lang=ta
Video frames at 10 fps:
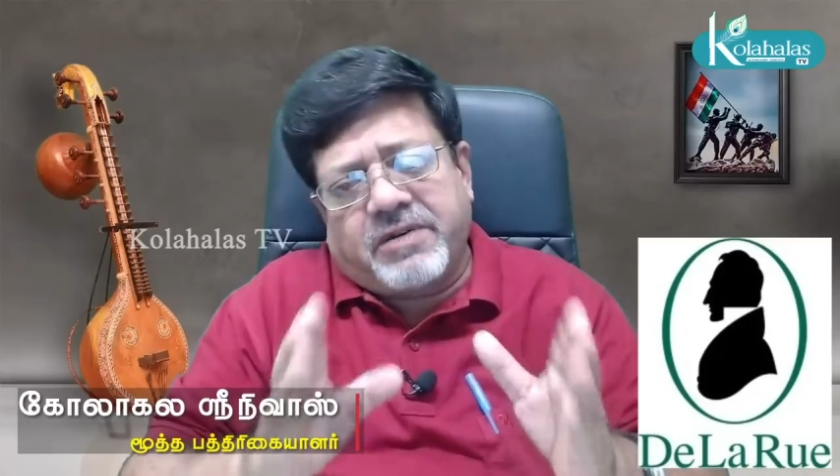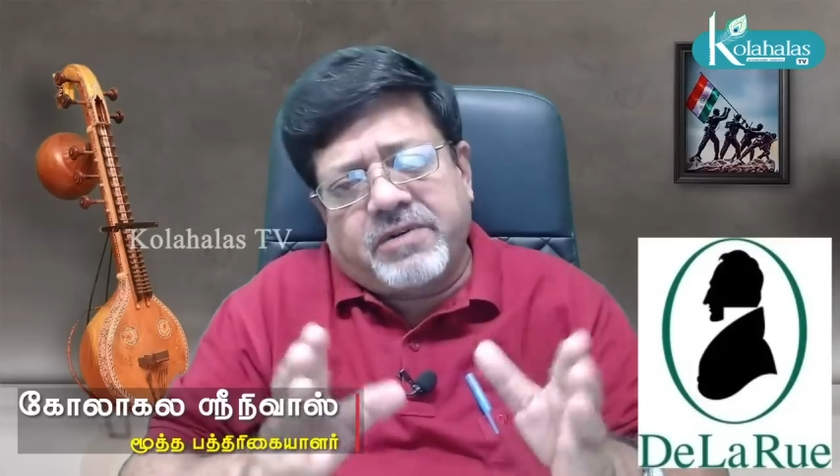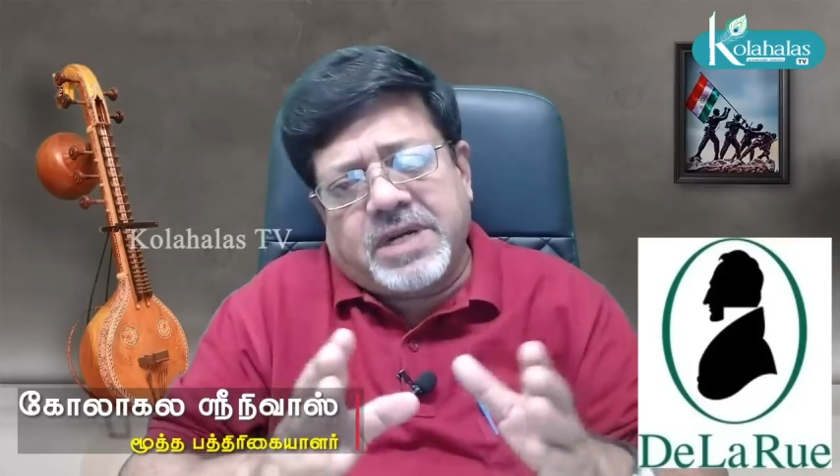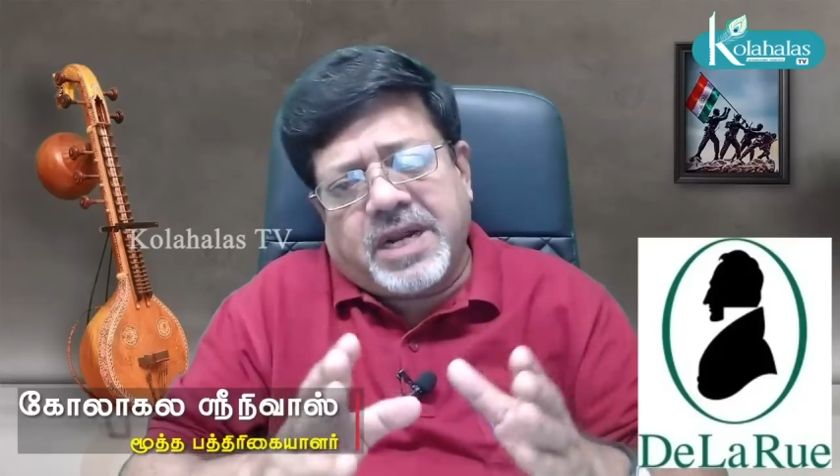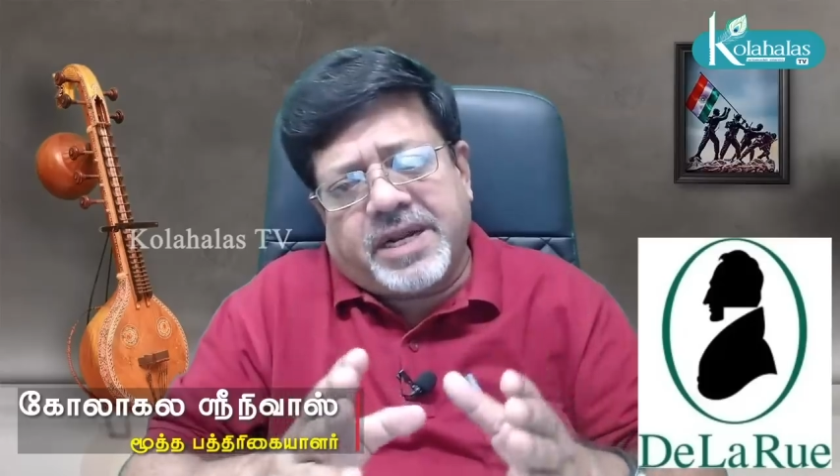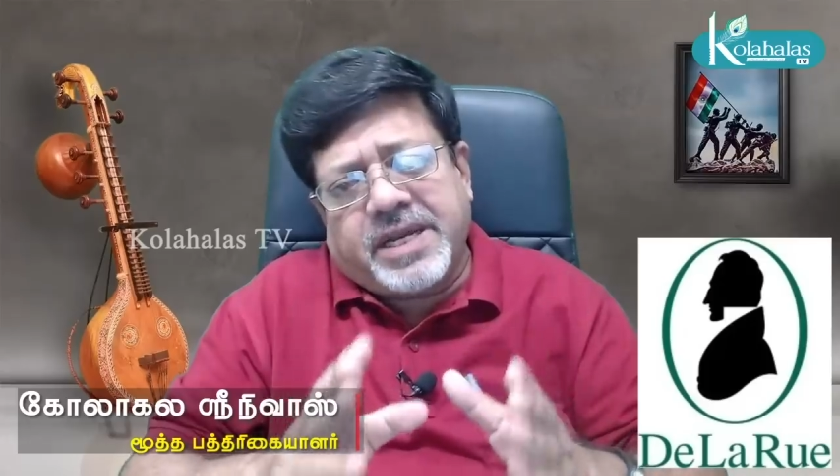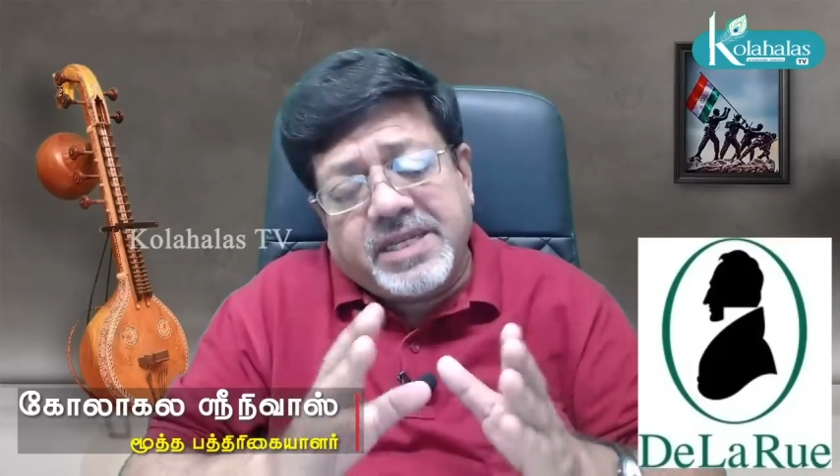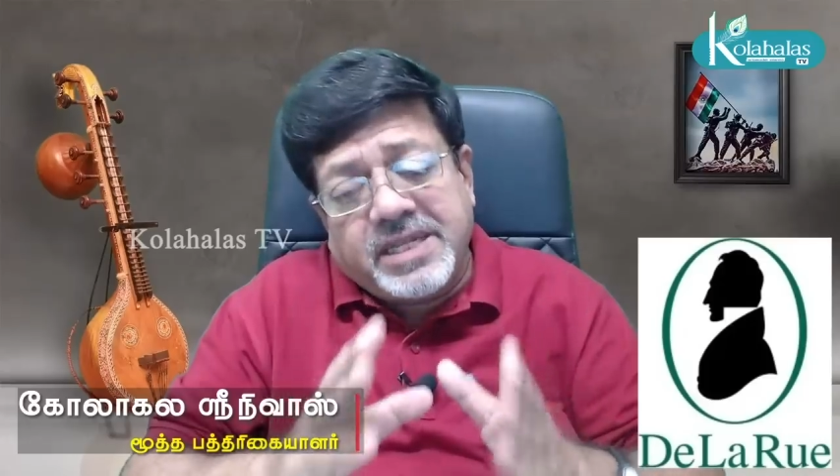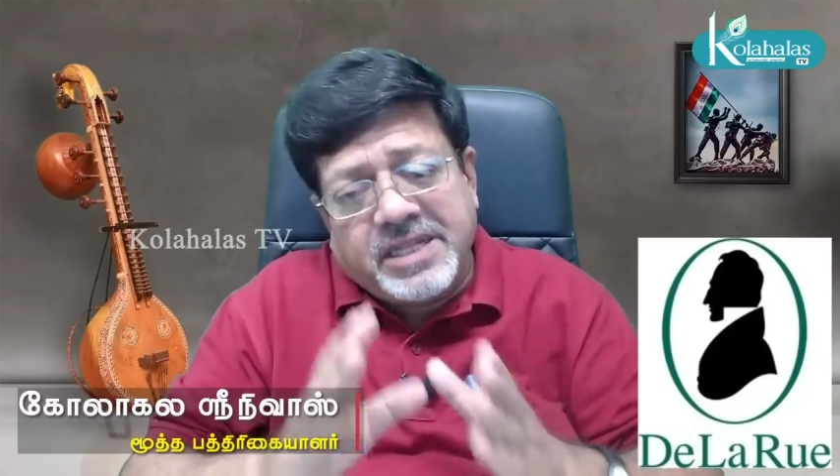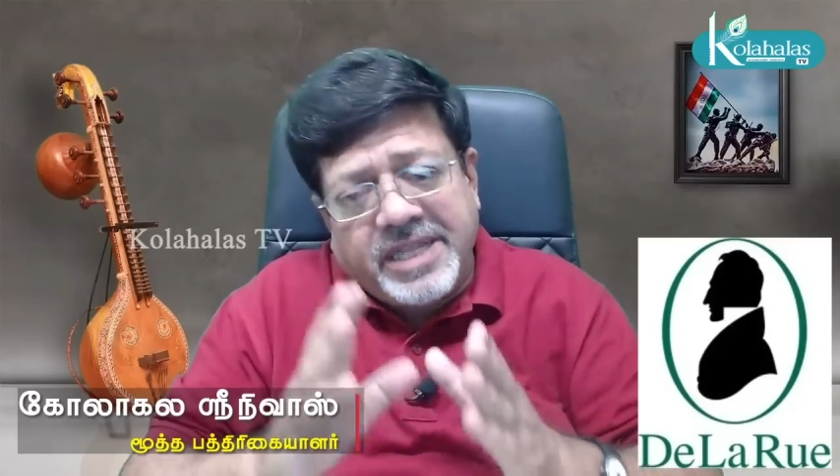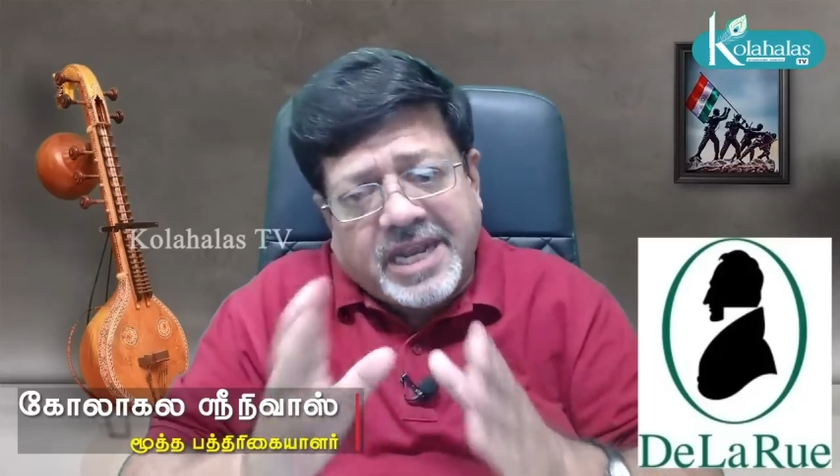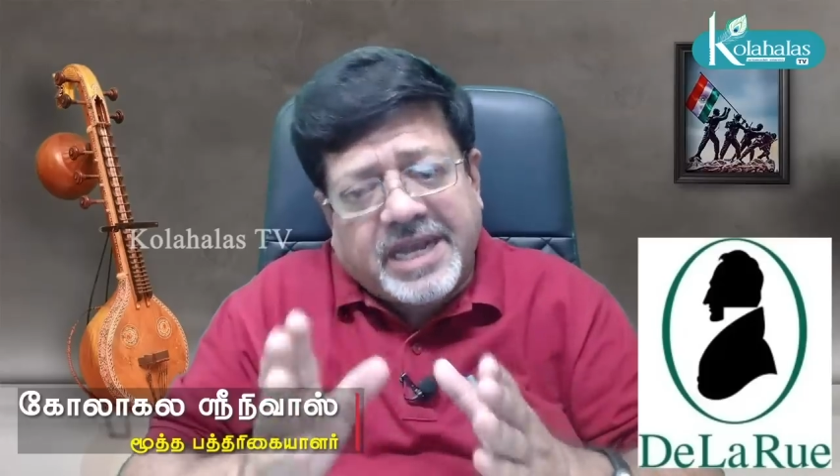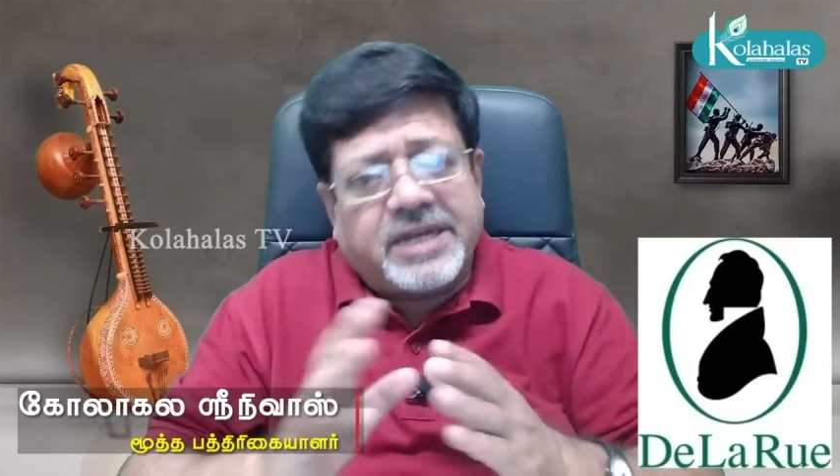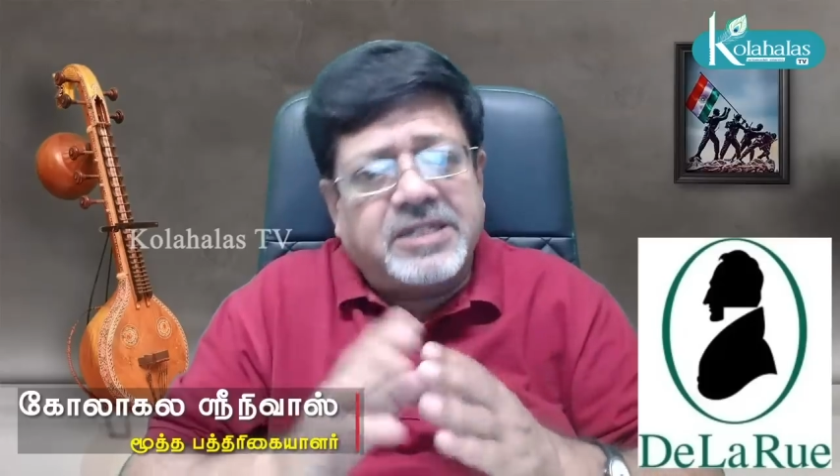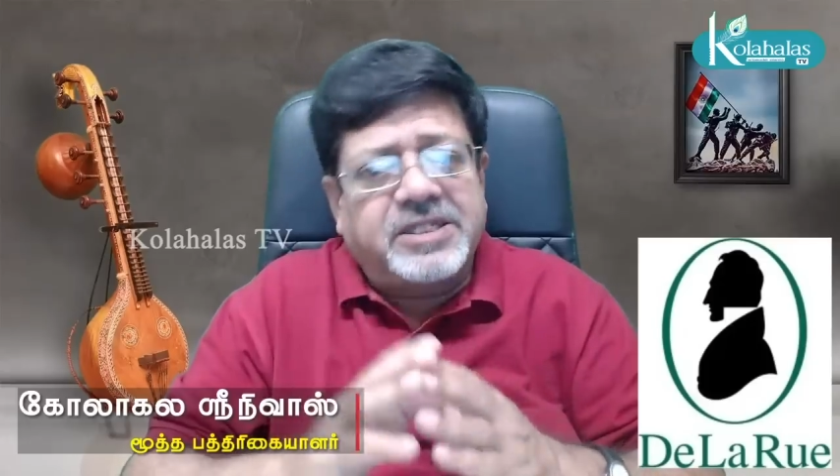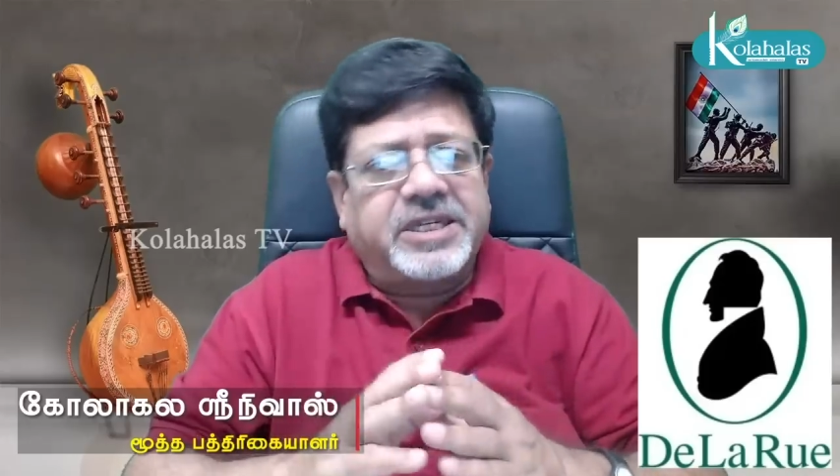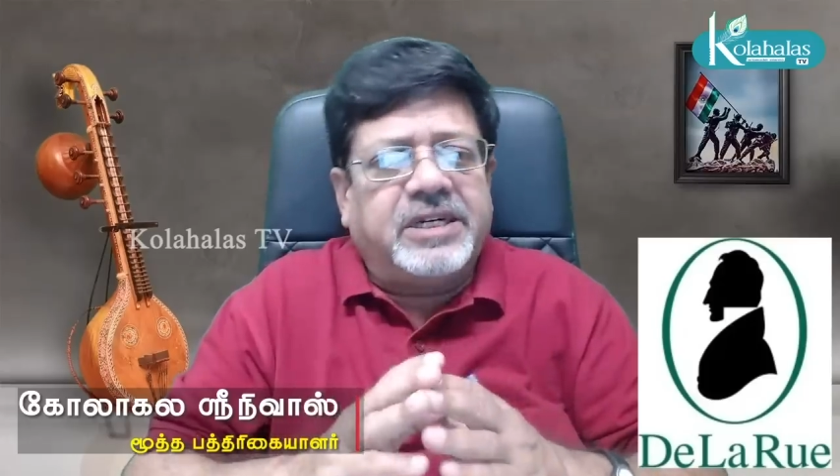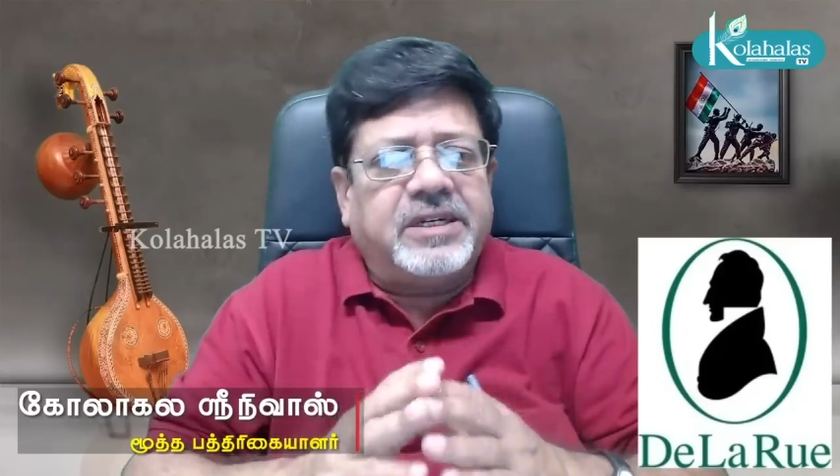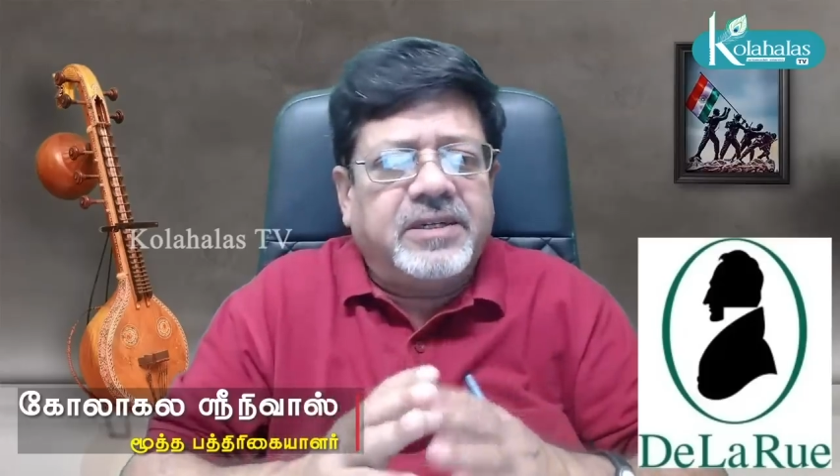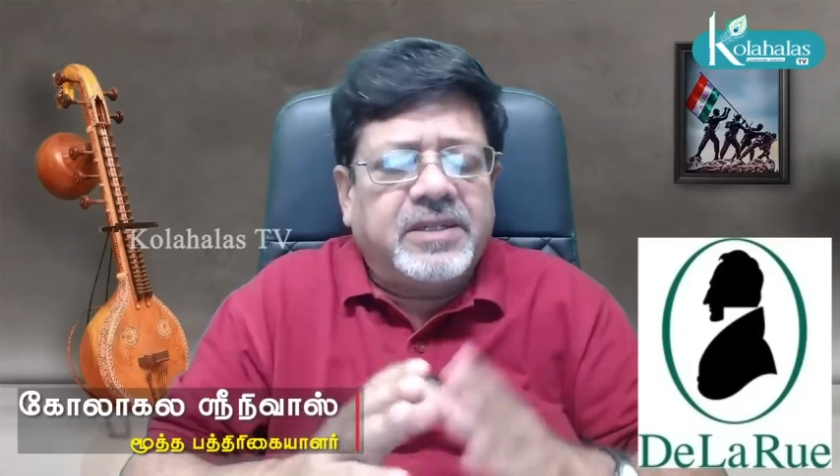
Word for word: அளவுக்கான இந்திய கரன்சிகள்